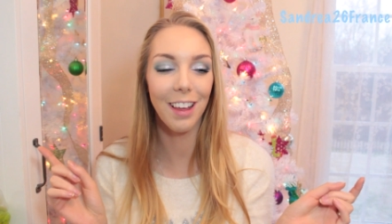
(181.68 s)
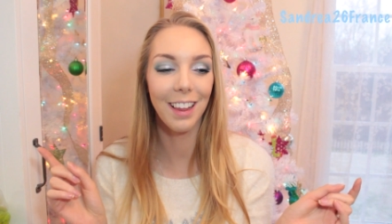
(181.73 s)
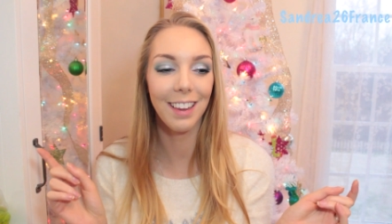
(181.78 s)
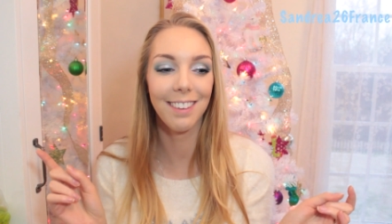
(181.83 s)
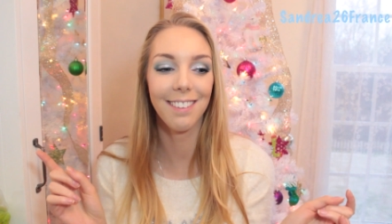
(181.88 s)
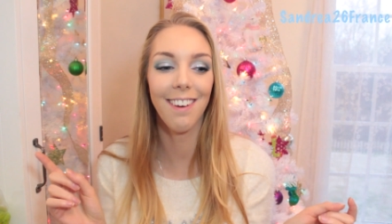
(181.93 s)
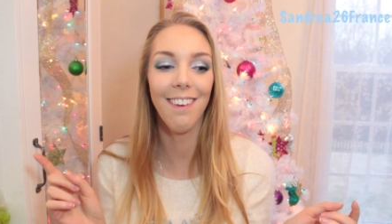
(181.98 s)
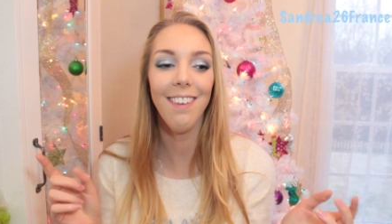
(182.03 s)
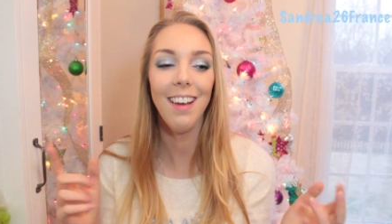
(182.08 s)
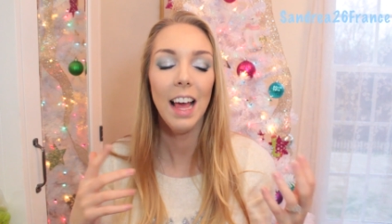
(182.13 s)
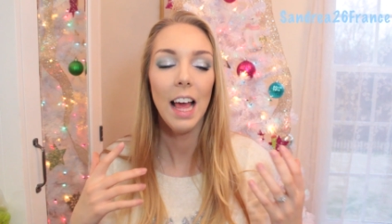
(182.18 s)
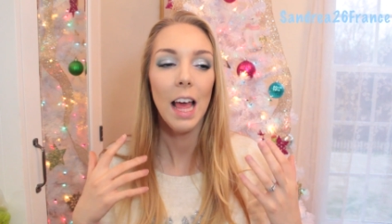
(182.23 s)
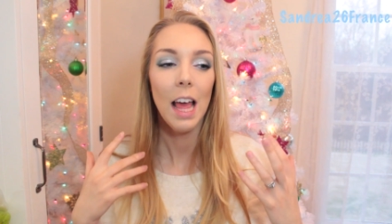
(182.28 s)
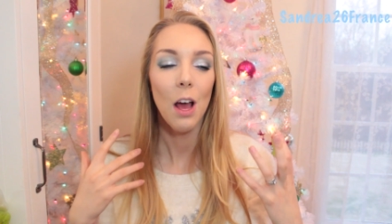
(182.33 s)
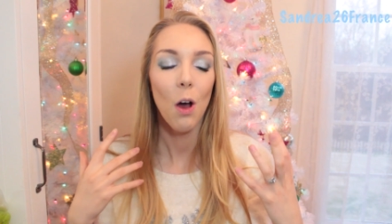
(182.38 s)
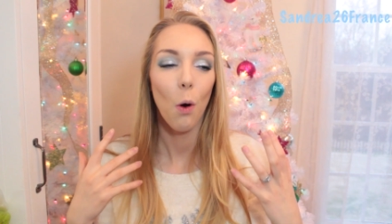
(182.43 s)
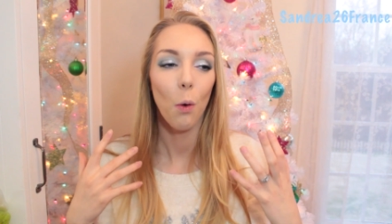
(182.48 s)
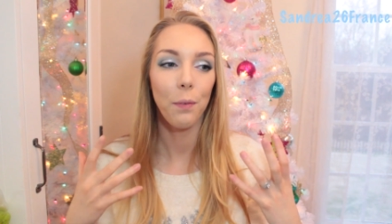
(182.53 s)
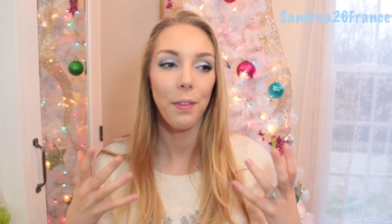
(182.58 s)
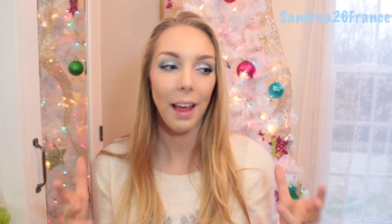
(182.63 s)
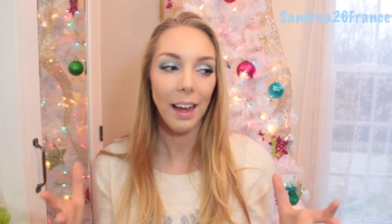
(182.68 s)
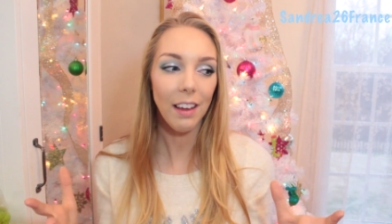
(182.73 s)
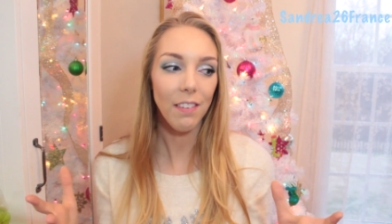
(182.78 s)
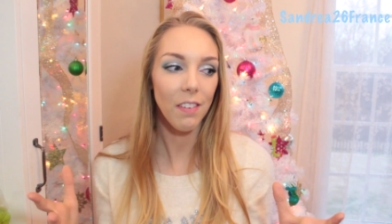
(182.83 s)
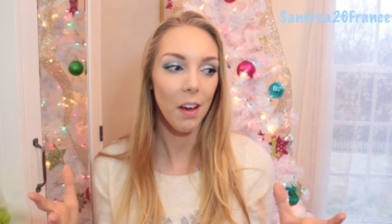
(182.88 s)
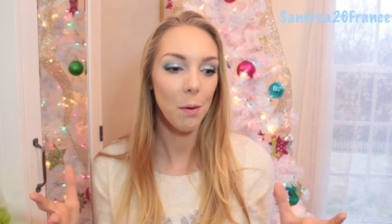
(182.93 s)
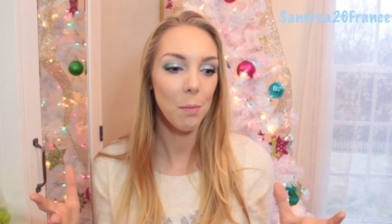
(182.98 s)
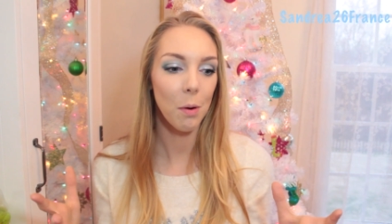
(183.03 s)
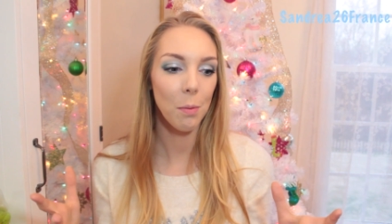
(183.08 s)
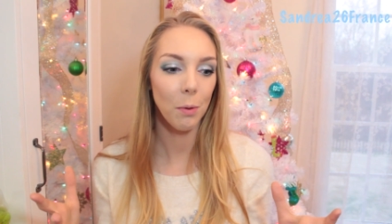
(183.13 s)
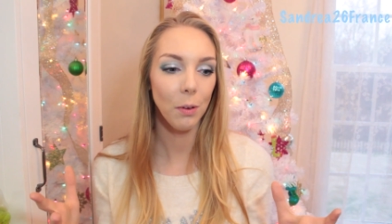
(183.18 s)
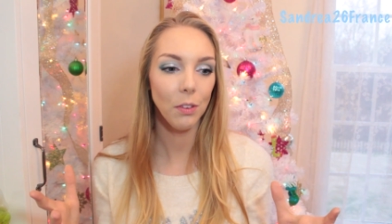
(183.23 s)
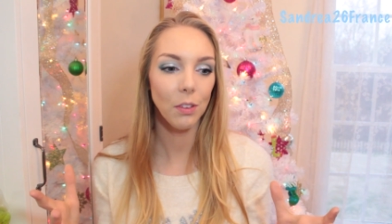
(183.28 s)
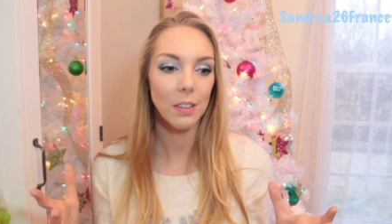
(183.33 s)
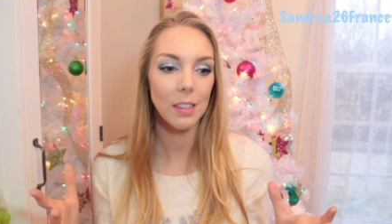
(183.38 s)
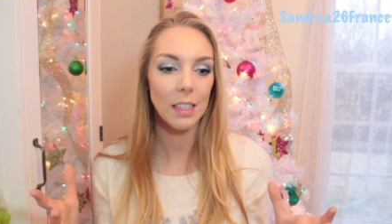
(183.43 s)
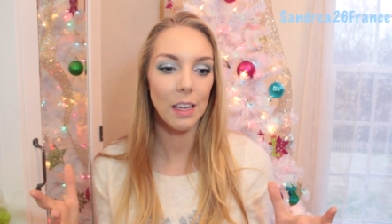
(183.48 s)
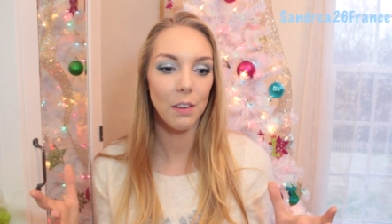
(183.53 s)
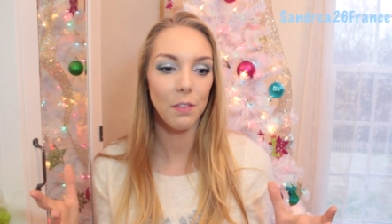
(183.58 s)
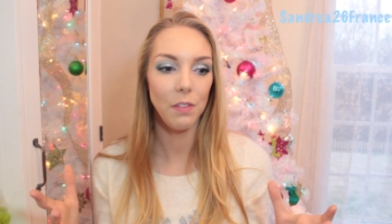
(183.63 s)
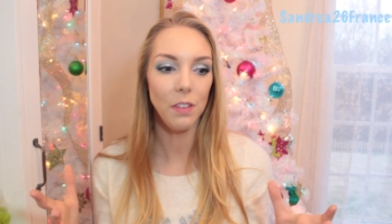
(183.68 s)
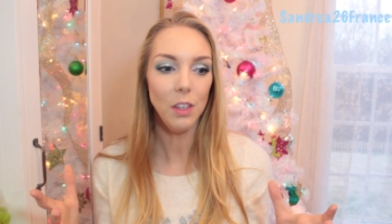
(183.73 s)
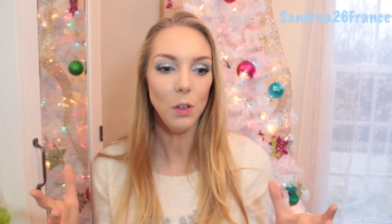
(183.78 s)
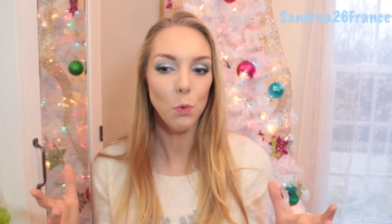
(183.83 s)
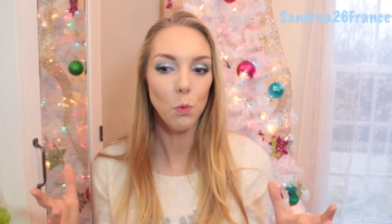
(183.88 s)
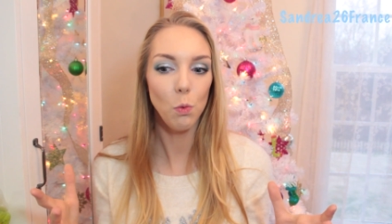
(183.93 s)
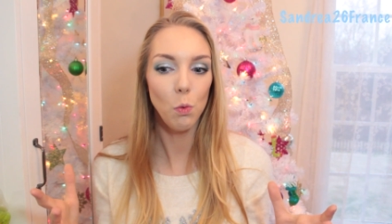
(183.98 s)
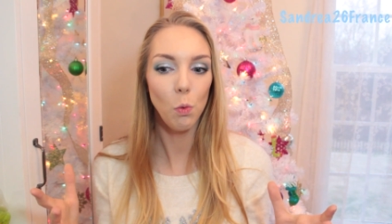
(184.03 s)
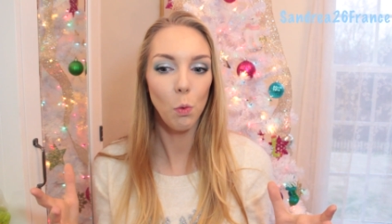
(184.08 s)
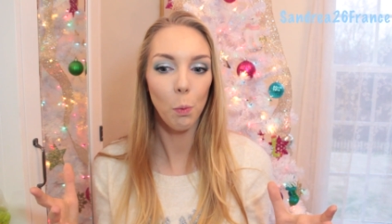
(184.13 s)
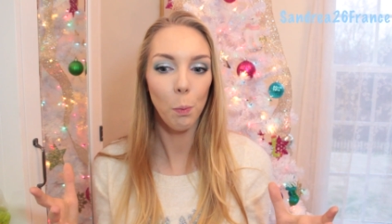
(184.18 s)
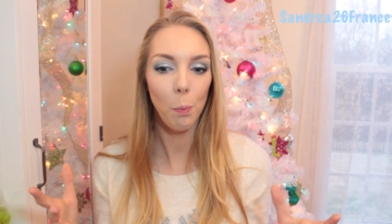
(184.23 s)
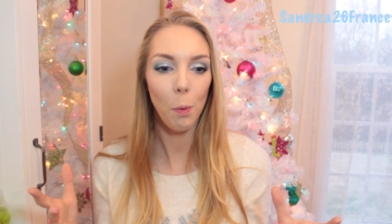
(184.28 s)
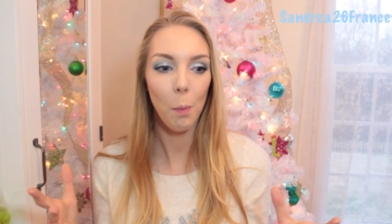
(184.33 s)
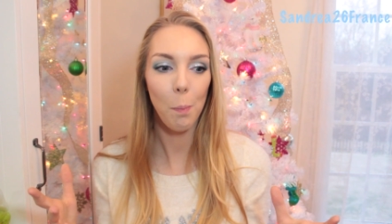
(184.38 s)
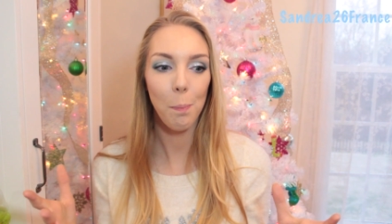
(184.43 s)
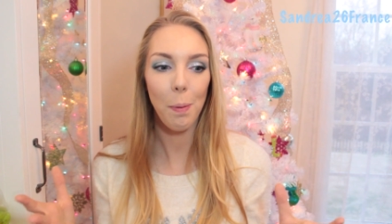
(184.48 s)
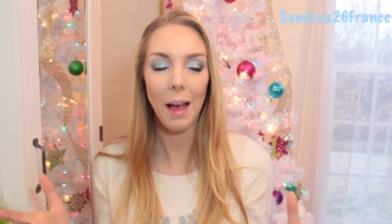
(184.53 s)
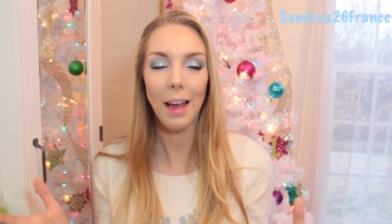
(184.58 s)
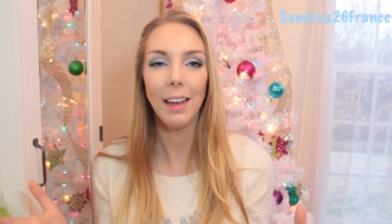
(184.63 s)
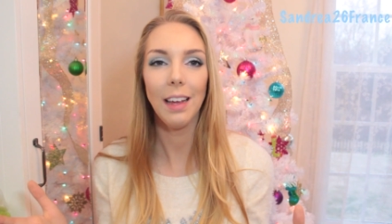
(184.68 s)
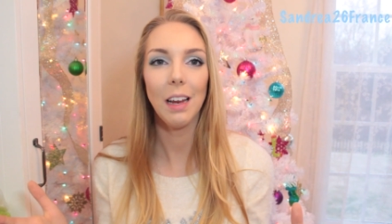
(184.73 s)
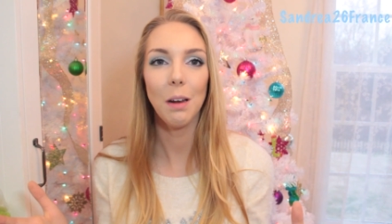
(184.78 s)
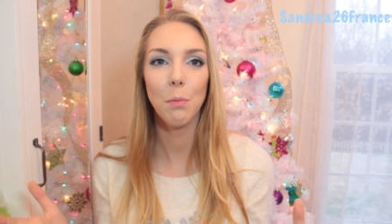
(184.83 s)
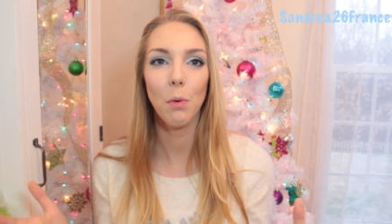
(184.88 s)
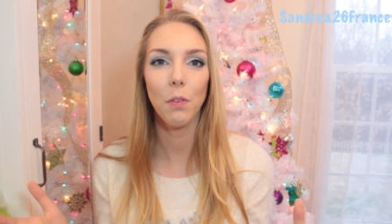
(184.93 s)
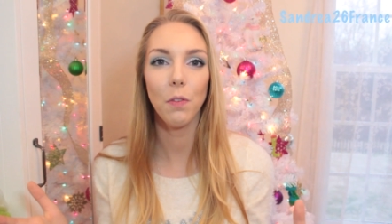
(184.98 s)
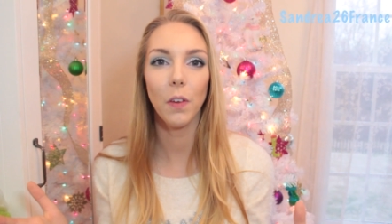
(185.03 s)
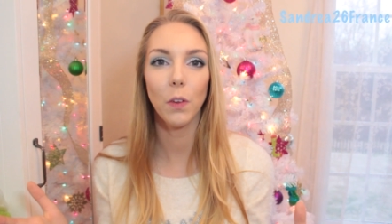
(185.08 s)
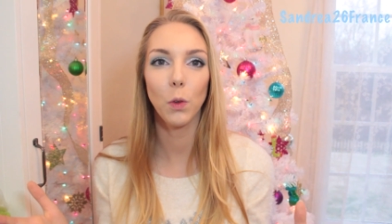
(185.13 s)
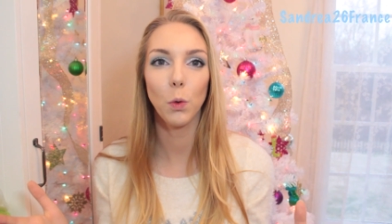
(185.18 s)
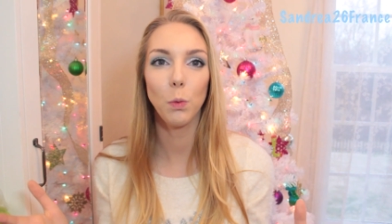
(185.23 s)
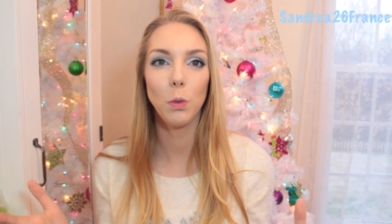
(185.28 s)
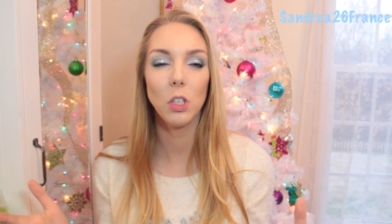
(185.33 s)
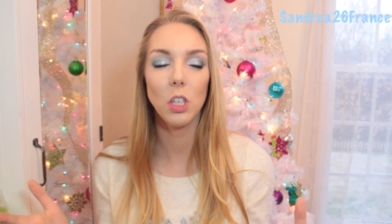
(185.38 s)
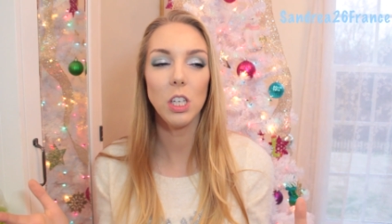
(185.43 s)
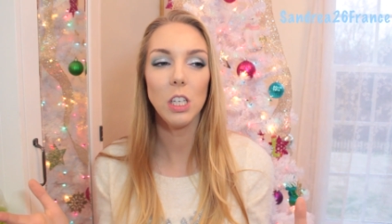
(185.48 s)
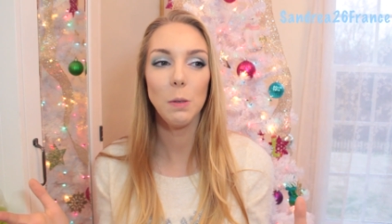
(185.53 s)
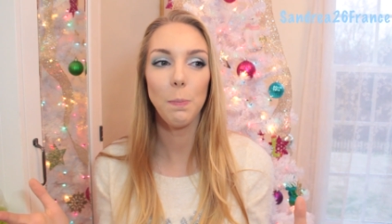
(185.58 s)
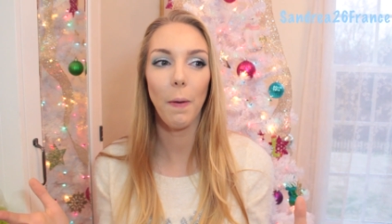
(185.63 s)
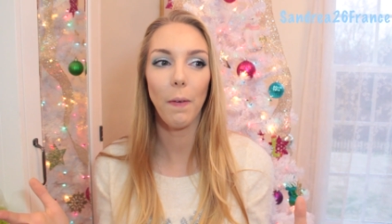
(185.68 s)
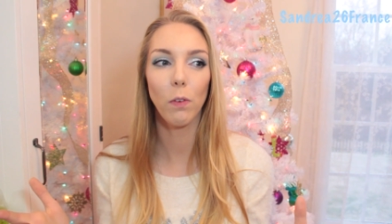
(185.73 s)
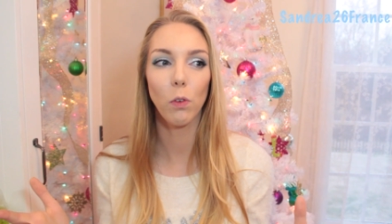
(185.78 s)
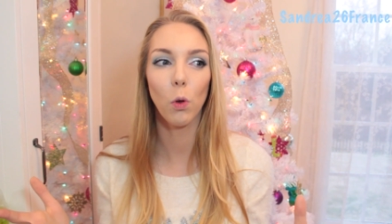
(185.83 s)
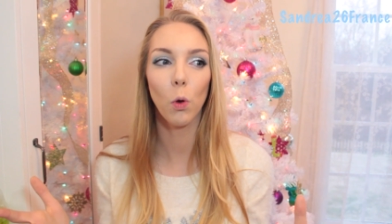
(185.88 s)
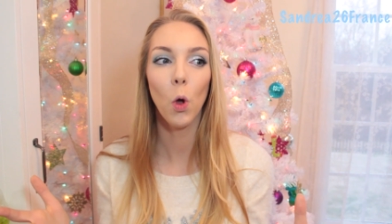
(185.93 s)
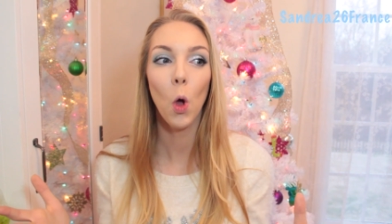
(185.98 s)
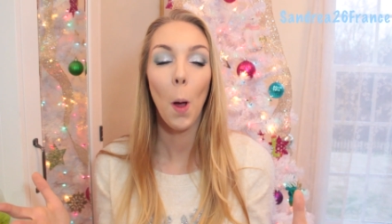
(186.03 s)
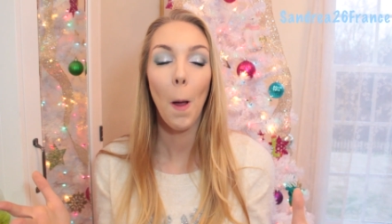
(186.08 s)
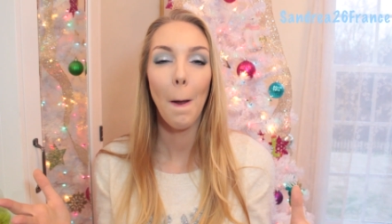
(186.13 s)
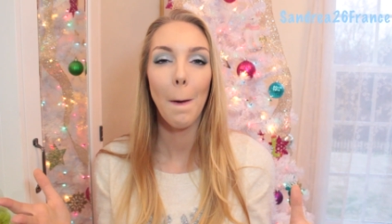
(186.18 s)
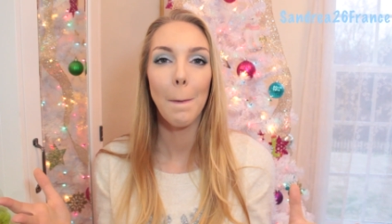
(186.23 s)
20 ans on arrive à un moment dans sa vie où on peut pas réellement faire de wishlist parce que